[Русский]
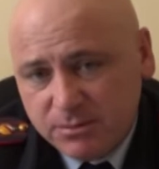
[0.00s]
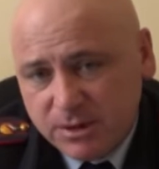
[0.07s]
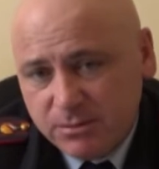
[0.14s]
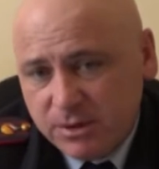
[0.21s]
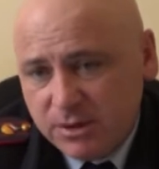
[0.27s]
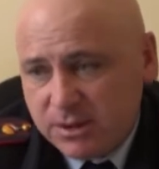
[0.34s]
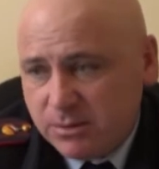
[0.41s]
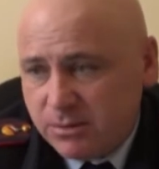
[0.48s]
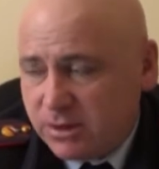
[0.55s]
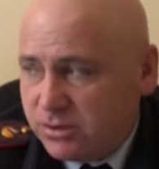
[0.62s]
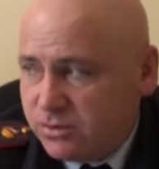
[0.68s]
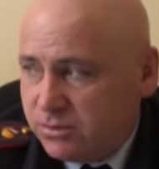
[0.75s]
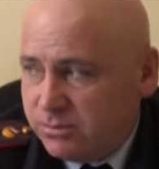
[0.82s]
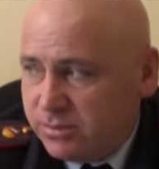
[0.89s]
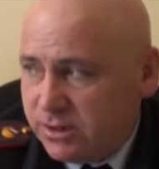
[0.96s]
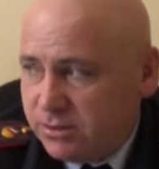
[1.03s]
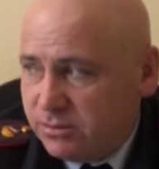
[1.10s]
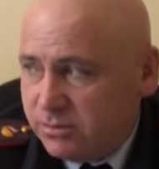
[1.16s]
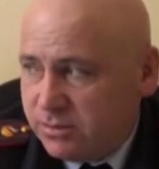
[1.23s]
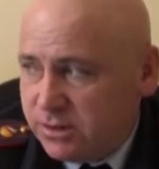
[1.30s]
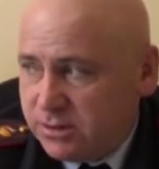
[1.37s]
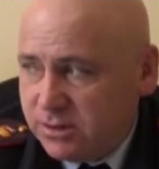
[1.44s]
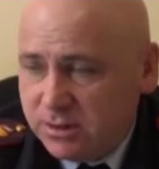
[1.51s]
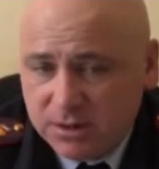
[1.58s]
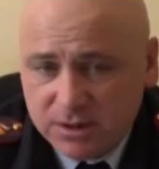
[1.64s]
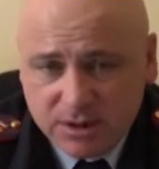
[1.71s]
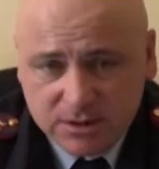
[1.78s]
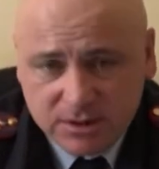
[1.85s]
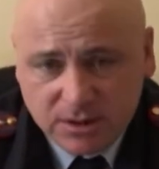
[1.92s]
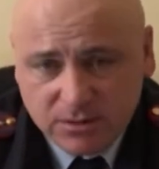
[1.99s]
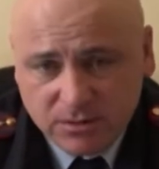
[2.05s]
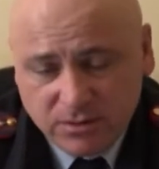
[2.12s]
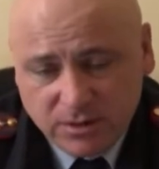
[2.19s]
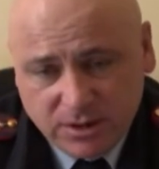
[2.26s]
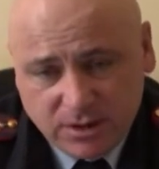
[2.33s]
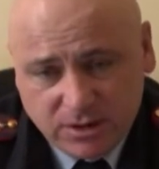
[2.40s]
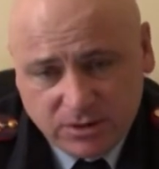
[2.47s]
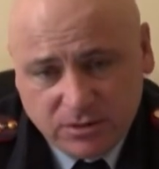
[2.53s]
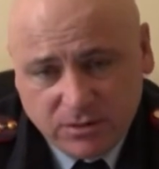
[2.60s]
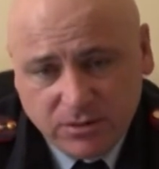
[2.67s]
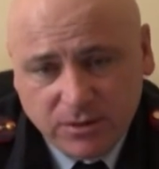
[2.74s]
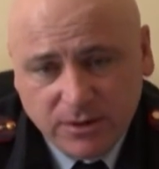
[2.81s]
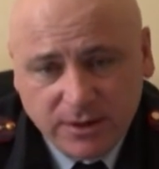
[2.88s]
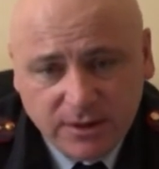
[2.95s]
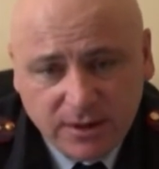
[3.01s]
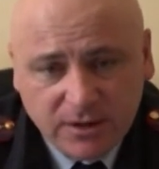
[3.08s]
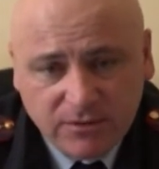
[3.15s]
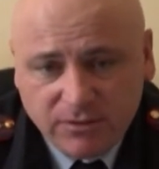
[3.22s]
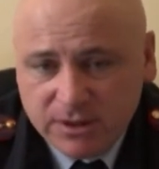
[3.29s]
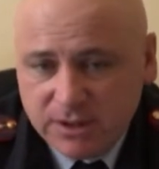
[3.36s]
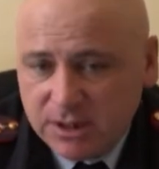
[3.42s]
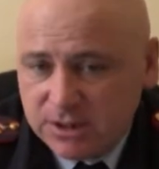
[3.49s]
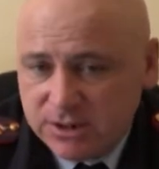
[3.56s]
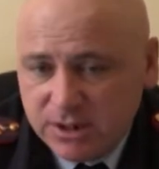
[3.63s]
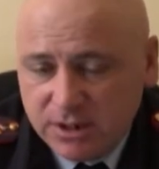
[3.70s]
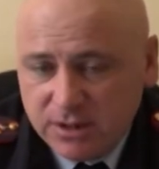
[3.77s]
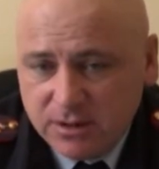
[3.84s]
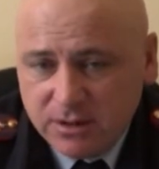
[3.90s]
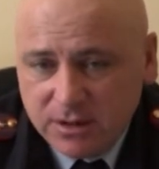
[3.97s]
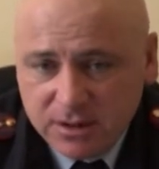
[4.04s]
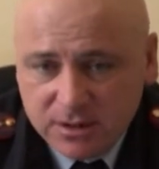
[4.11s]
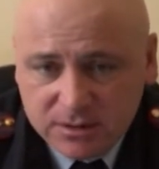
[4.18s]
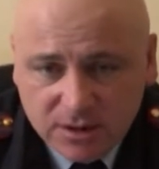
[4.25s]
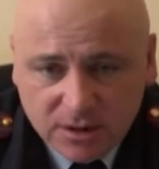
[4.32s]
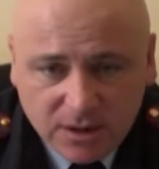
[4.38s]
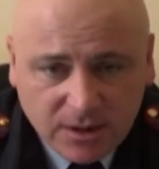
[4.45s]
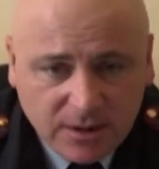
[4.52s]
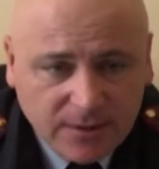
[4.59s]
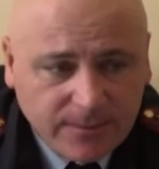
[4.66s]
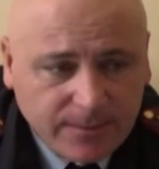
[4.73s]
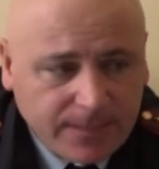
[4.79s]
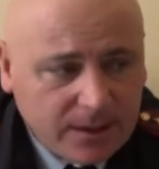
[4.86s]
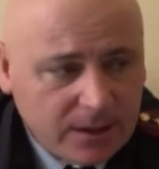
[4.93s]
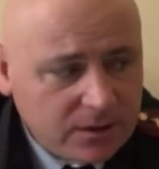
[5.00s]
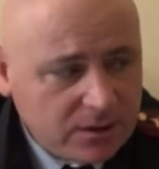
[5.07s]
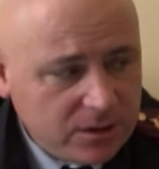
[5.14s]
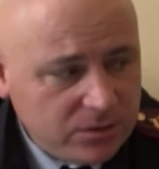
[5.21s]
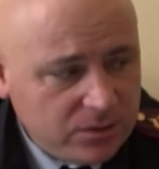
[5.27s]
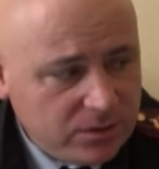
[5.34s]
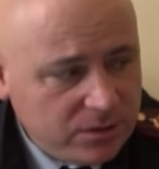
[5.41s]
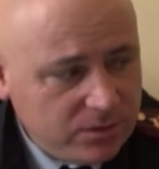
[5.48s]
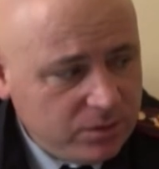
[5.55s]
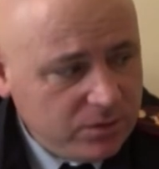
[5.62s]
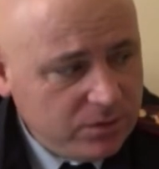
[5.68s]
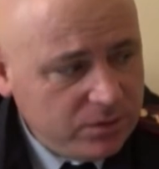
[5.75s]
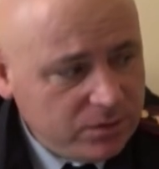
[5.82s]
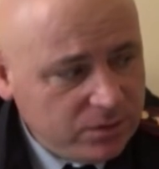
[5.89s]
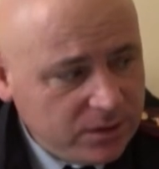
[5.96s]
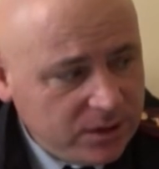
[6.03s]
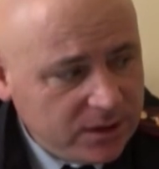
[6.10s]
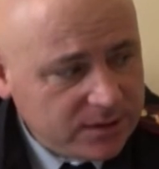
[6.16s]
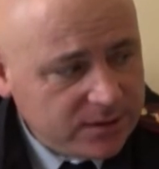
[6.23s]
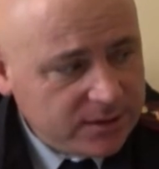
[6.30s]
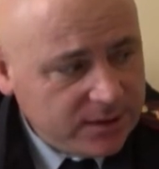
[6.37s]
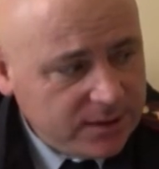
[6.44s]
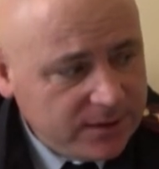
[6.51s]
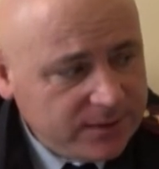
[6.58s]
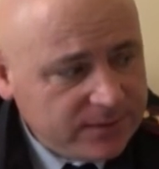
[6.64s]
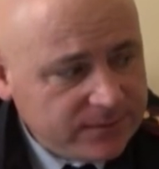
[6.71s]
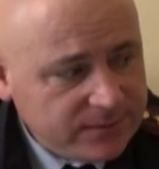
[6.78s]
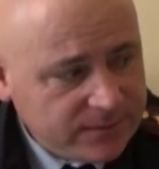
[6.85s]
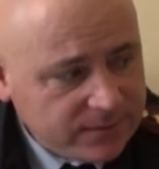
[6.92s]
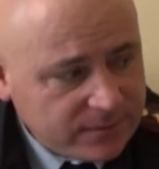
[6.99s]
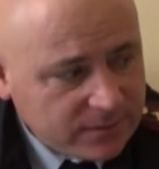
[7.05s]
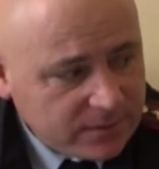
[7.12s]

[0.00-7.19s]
моментом, хочу предупредить граждан города, что в отношении лиц, Э, которые будут у нас э,